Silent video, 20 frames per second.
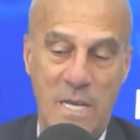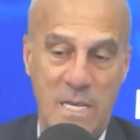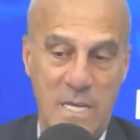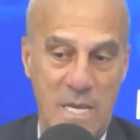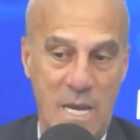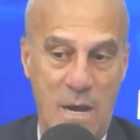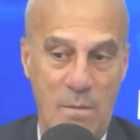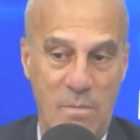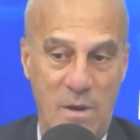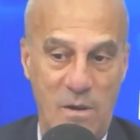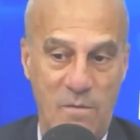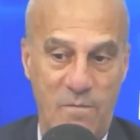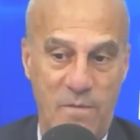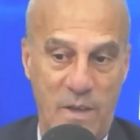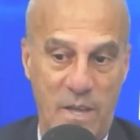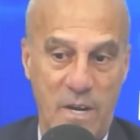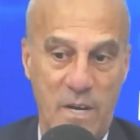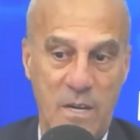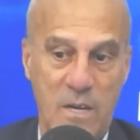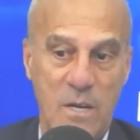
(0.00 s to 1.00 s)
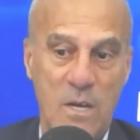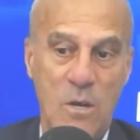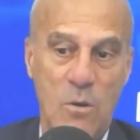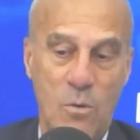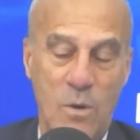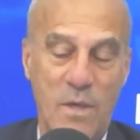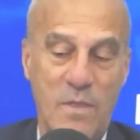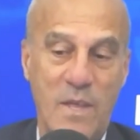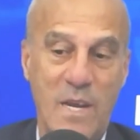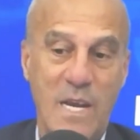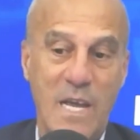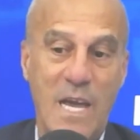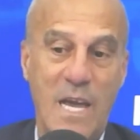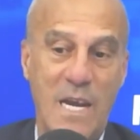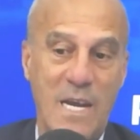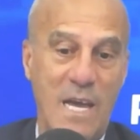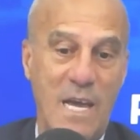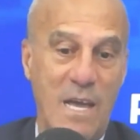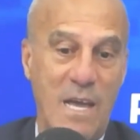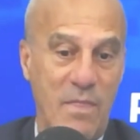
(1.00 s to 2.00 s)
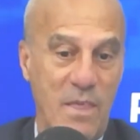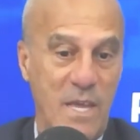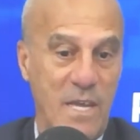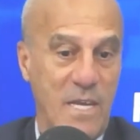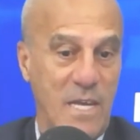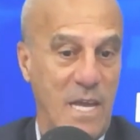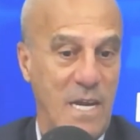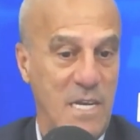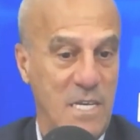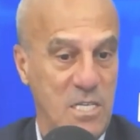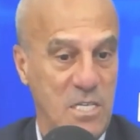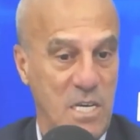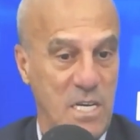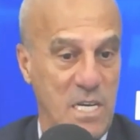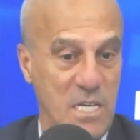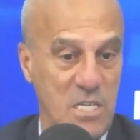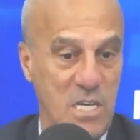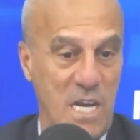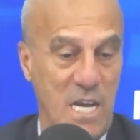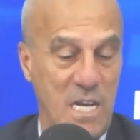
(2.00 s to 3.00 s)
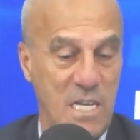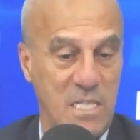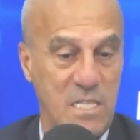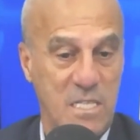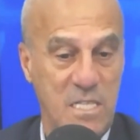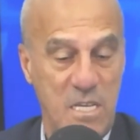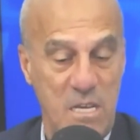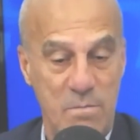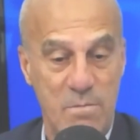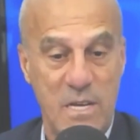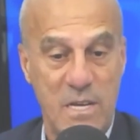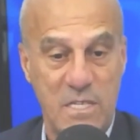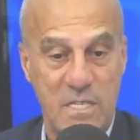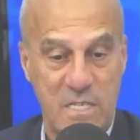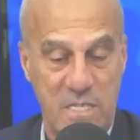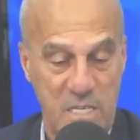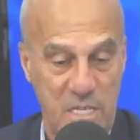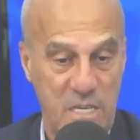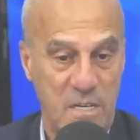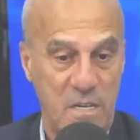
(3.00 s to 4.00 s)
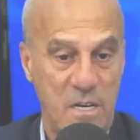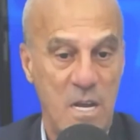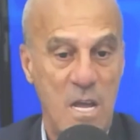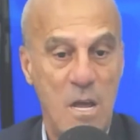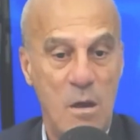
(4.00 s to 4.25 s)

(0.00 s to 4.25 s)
يعمل فرق وهذا اللي خلى هذاك علاش النجاحات ديما تصير